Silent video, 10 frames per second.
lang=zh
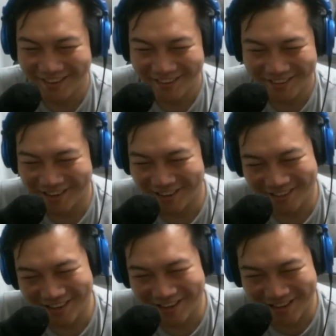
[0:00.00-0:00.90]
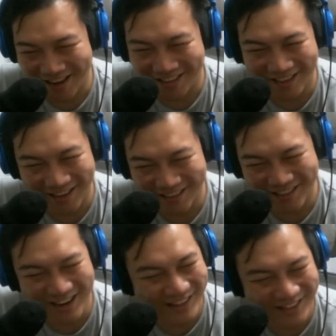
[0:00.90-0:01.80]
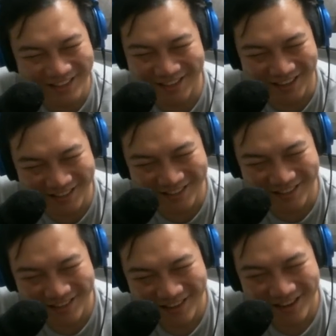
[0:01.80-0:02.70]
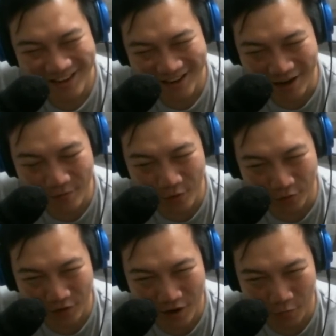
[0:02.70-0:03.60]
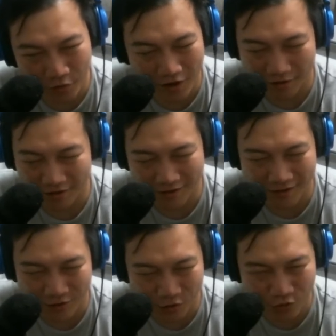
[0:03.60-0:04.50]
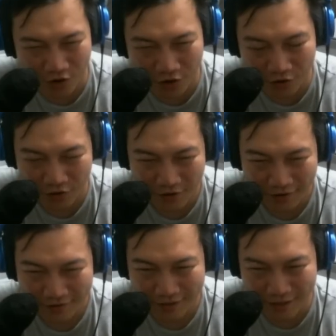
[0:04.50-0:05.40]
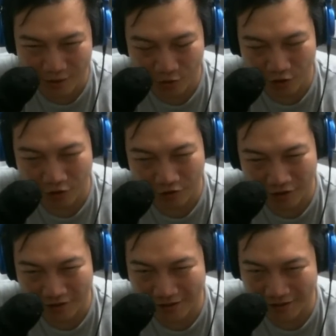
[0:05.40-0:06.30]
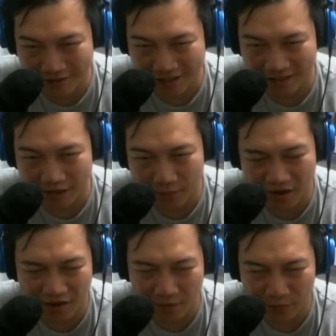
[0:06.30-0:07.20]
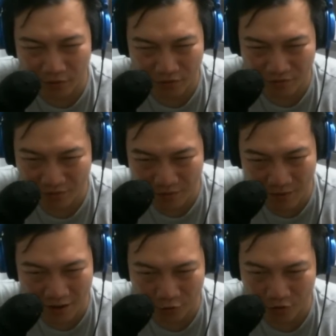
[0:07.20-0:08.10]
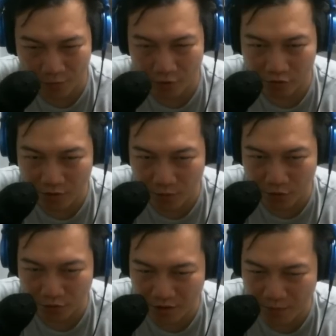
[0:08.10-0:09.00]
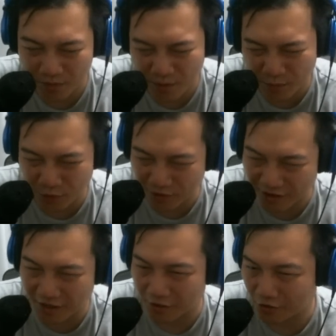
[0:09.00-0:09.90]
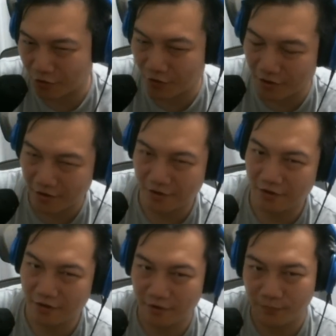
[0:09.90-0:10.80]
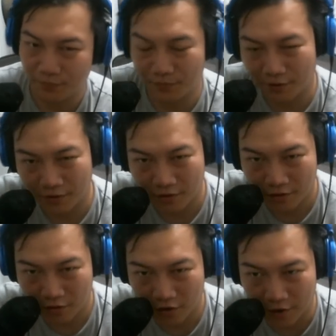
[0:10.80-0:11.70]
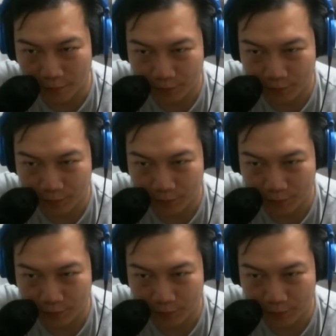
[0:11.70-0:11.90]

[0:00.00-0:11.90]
这个这个看起来这看听起来是挺猛的啦，不过当然这也是你需要。这其实需要特定的三张牌 combo 的，一般来说也没有那么容那么那么容易上手啦。嗯 ，OK，